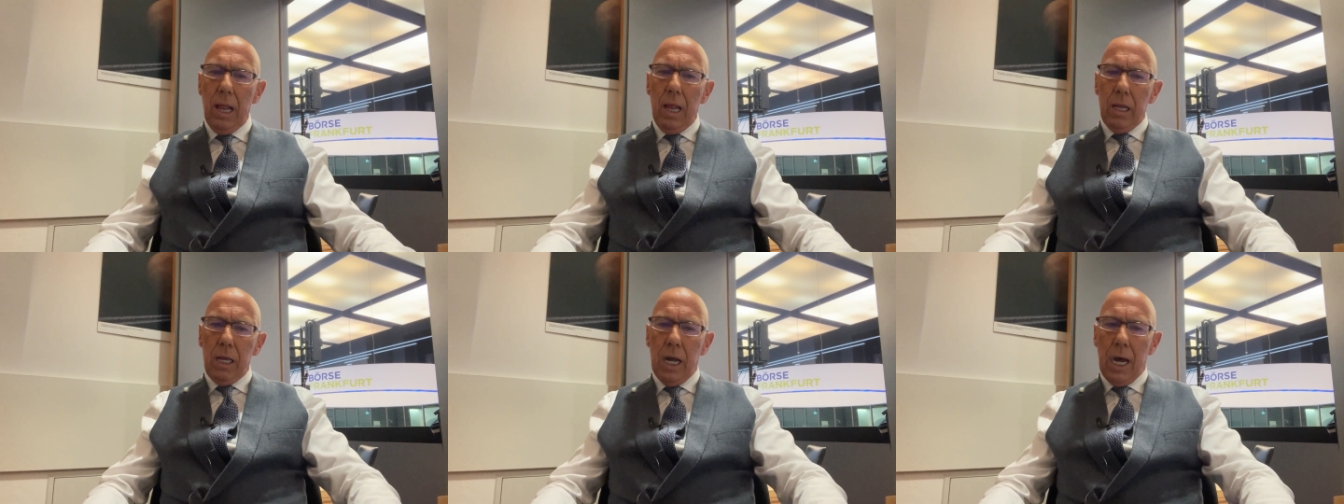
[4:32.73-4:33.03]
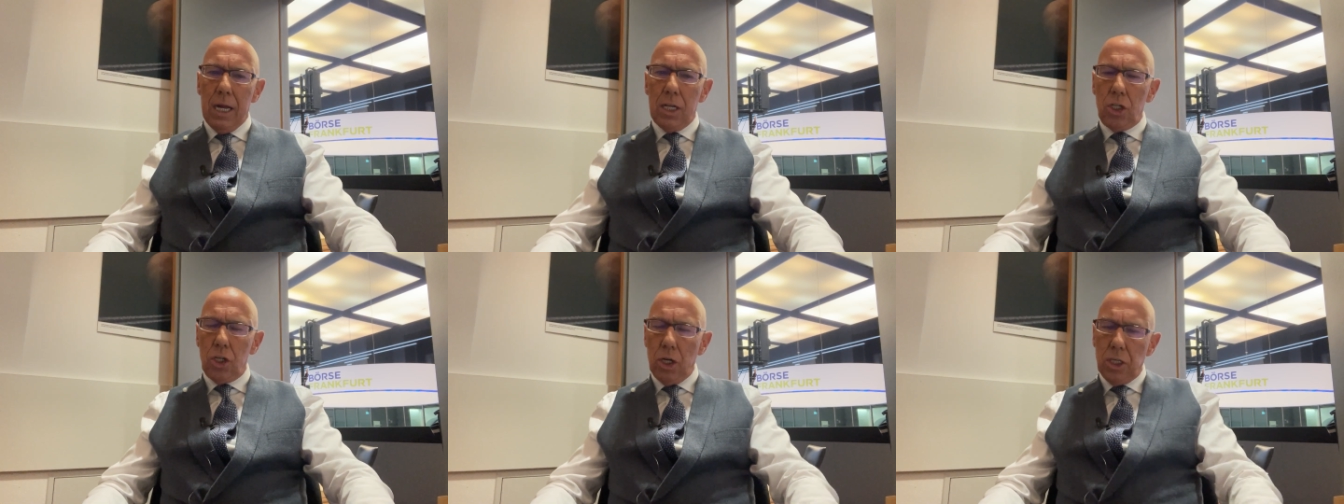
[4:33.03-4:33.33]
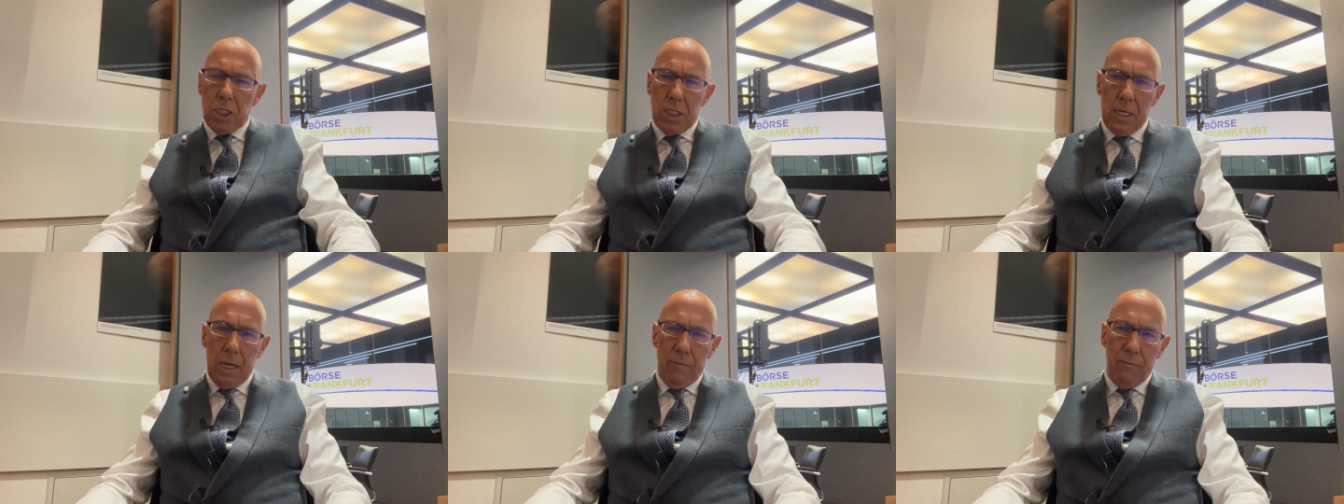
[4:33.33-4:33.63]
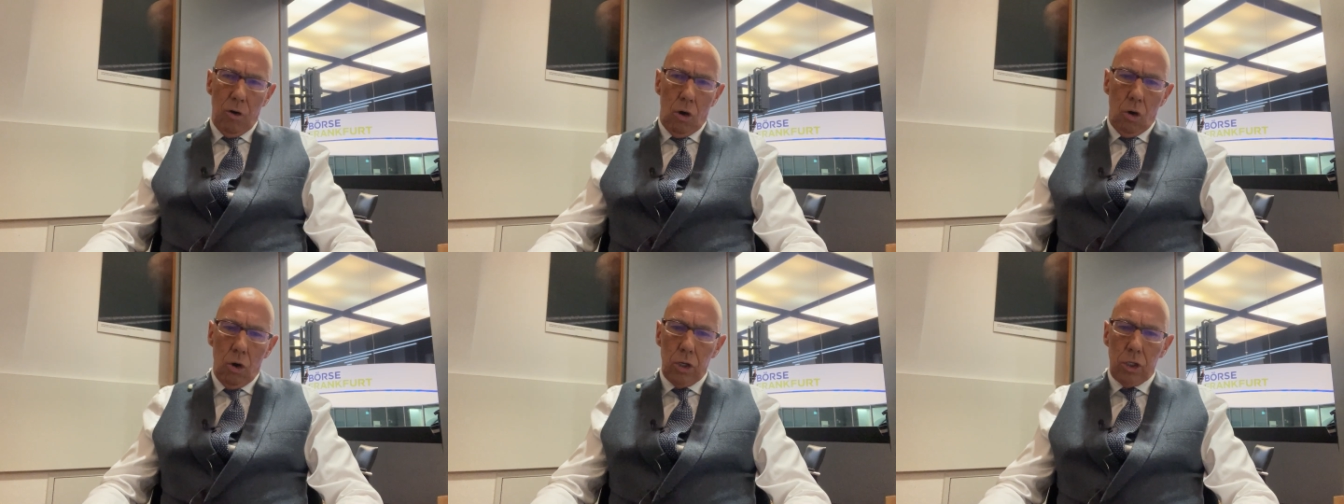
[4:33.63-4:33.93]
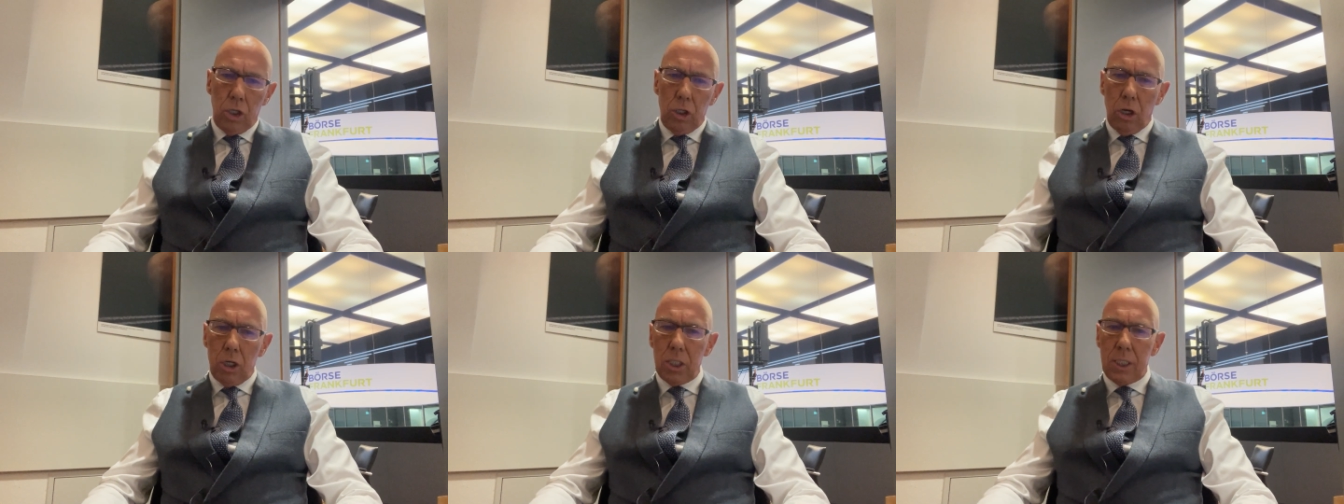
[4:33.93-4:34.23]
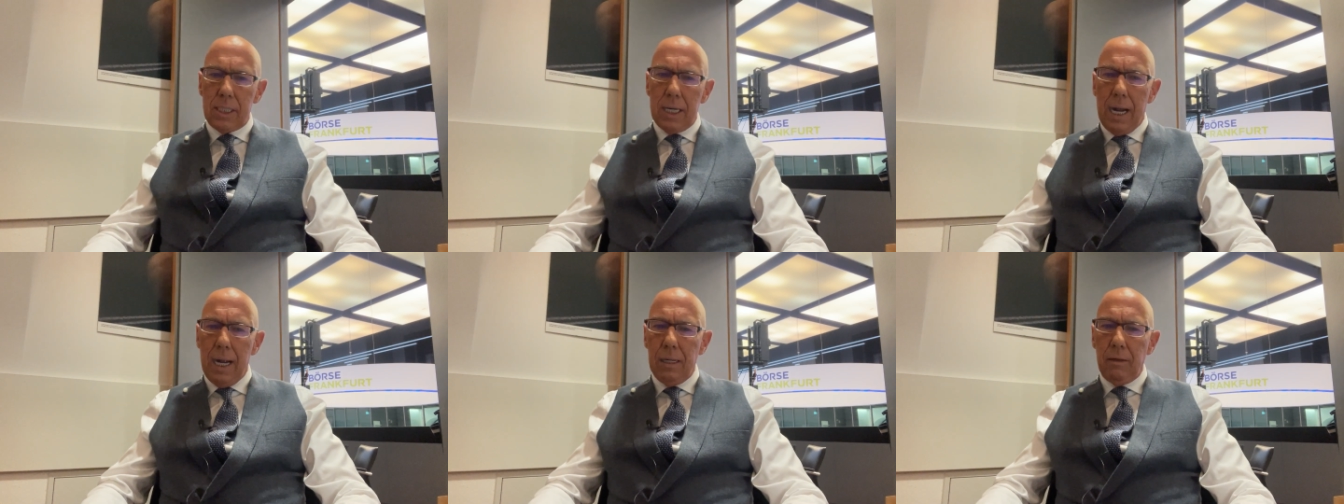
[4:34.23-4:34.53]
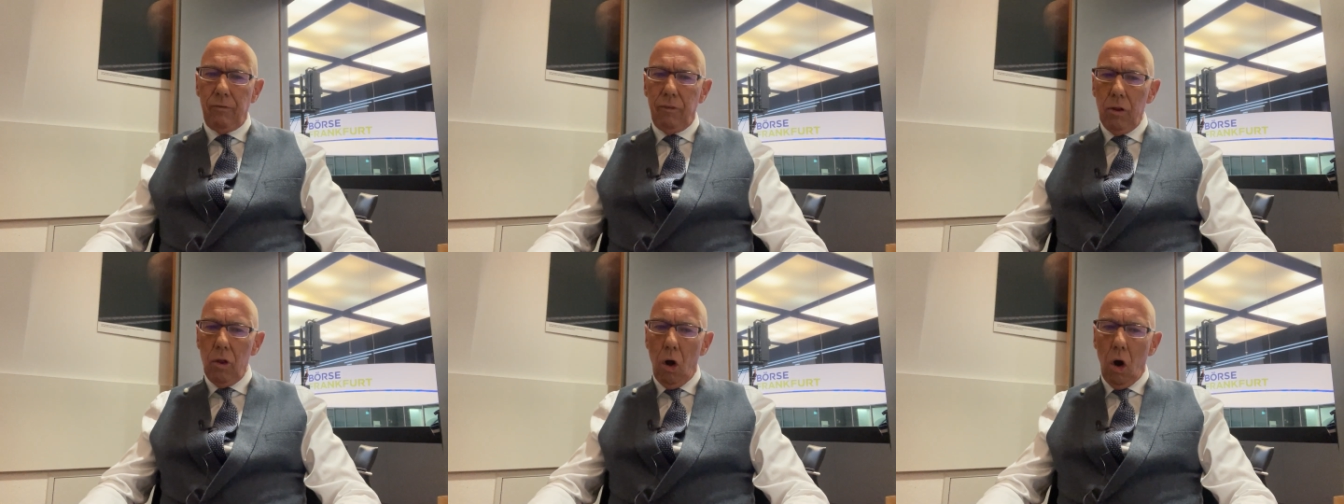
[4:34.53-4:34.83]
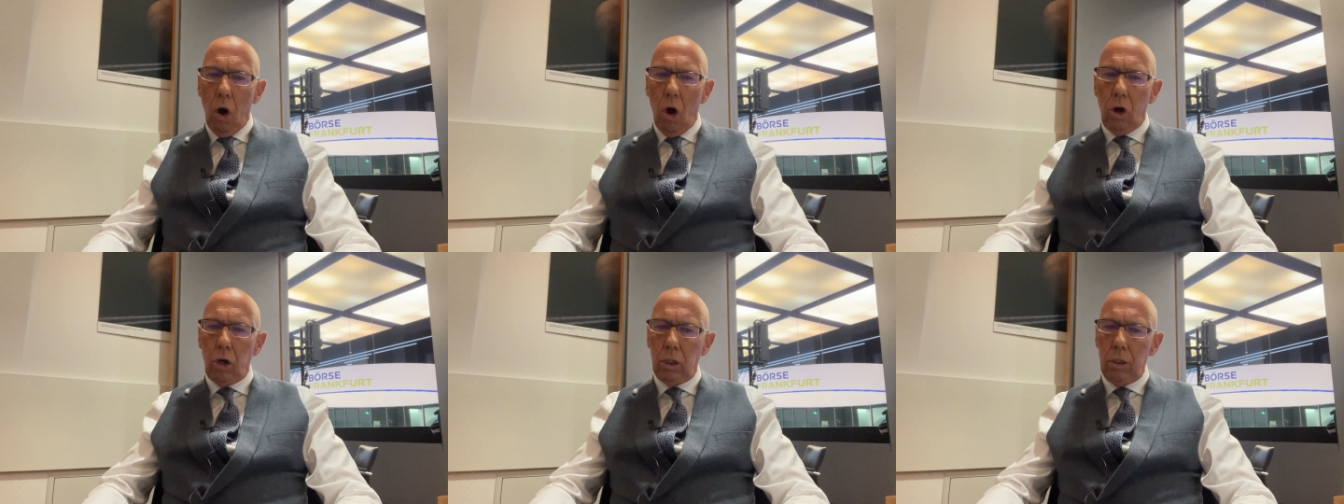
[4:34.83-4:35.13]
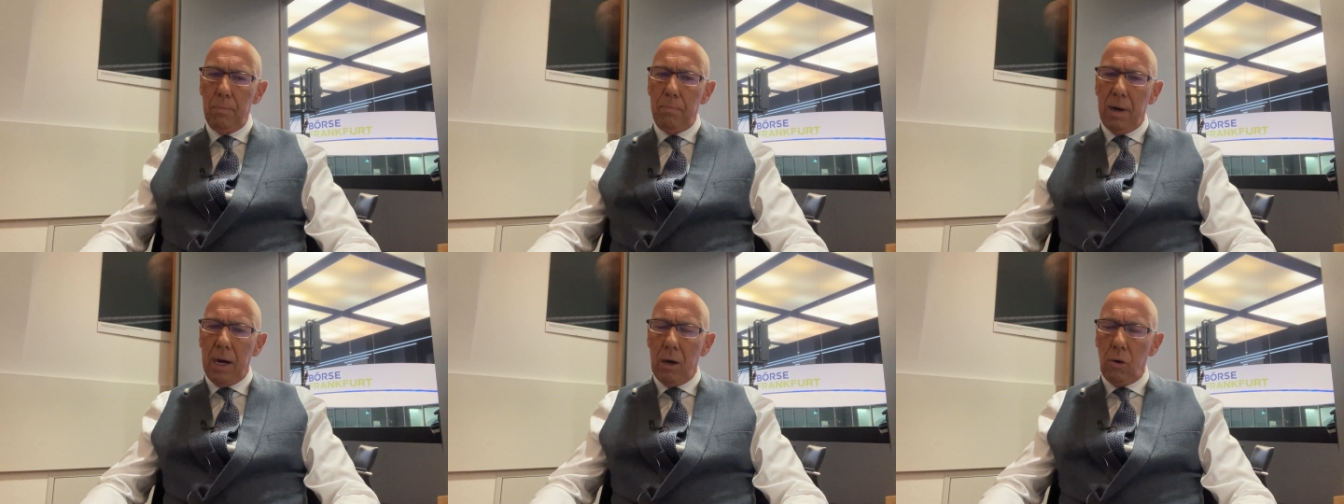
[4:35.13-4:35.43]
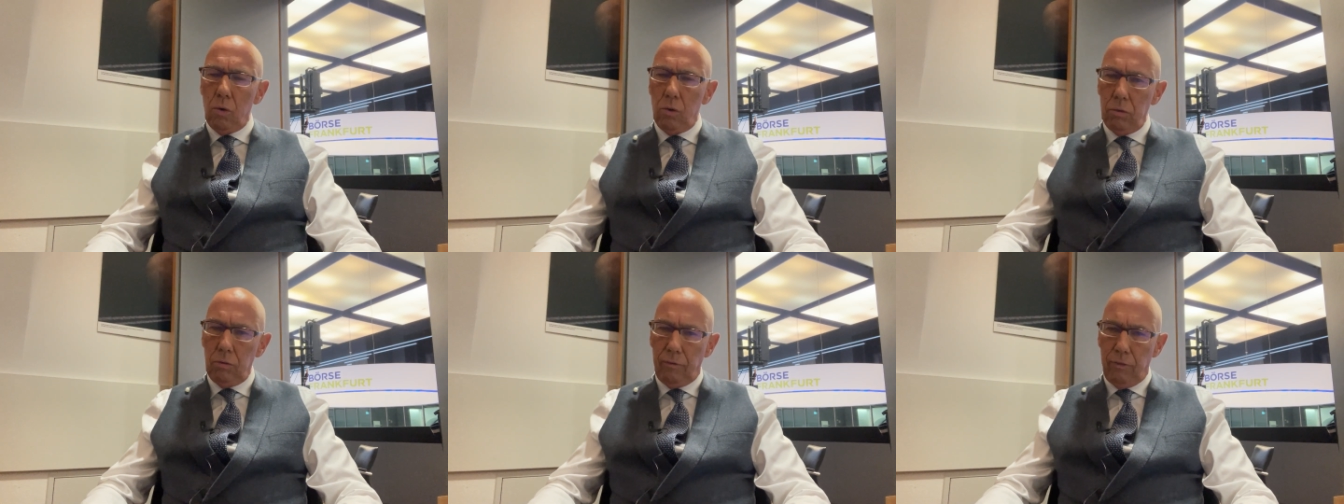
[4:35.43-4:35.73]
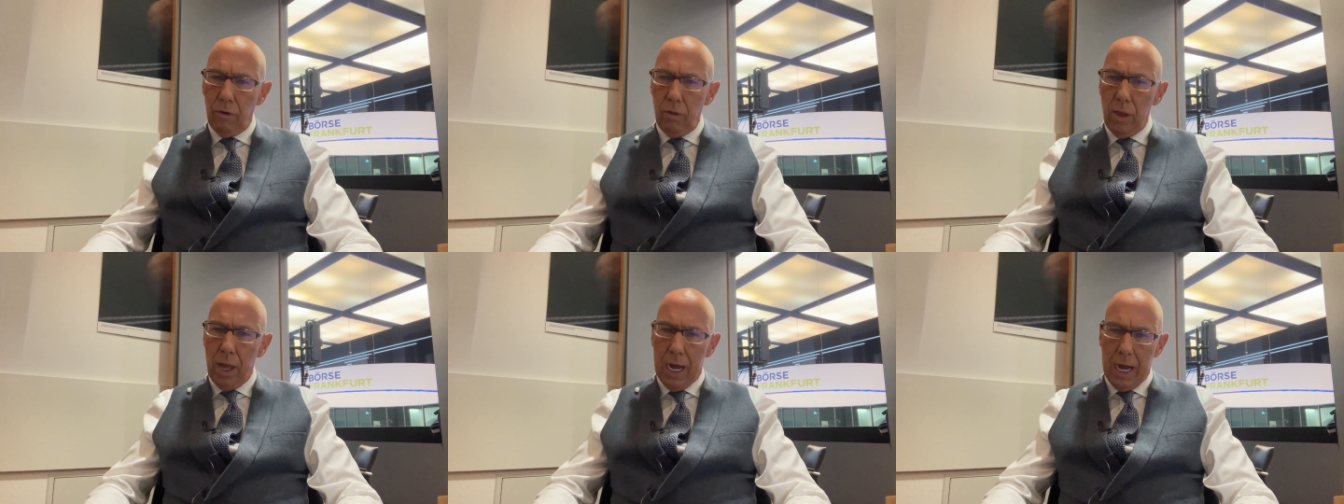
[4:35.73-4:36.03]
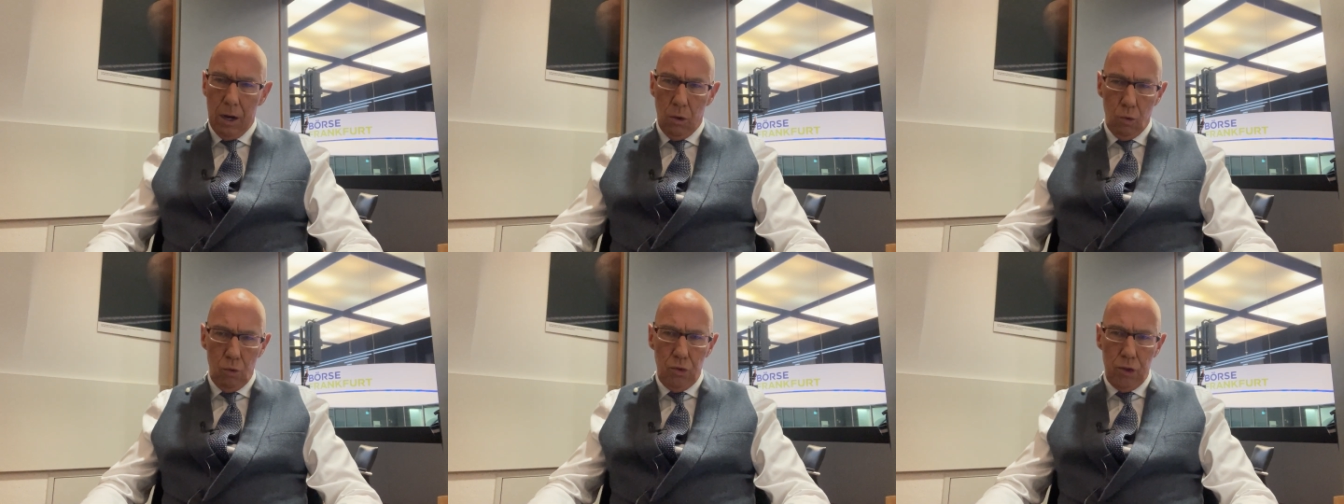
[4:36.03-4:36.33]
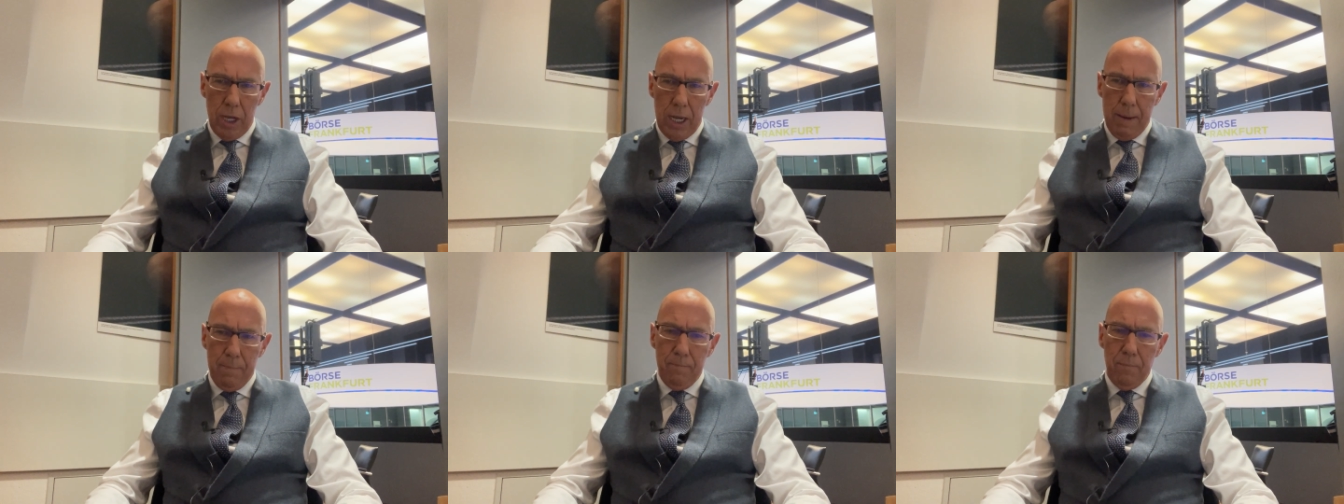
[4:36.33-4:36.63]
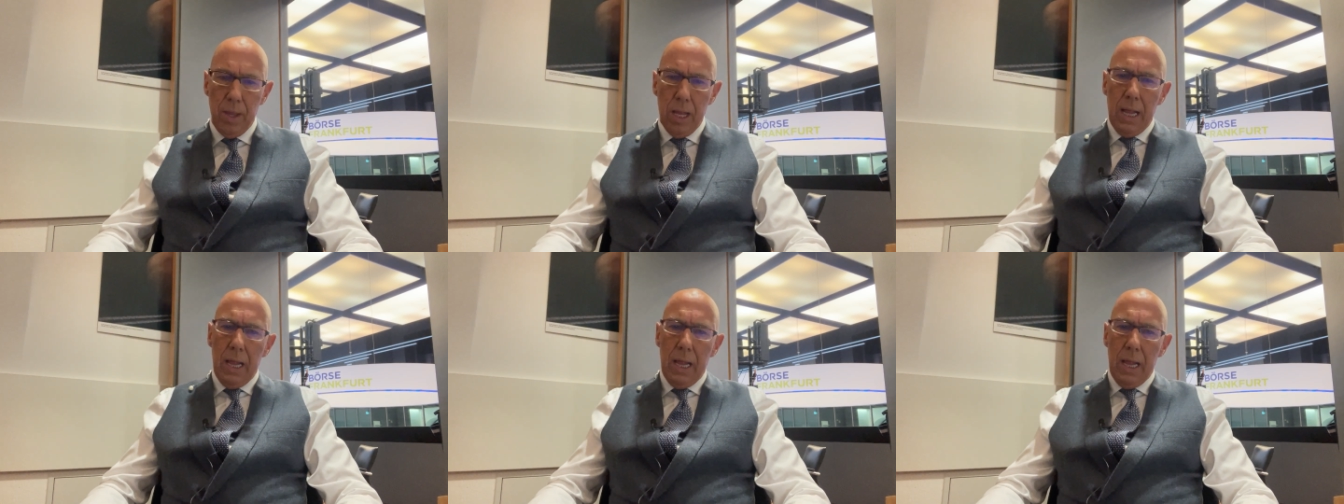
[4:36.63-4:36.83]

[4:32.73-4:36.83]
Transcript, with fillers: Ja, ansonsten haben wir heute noch Zahlen von Hornbach und von H&M.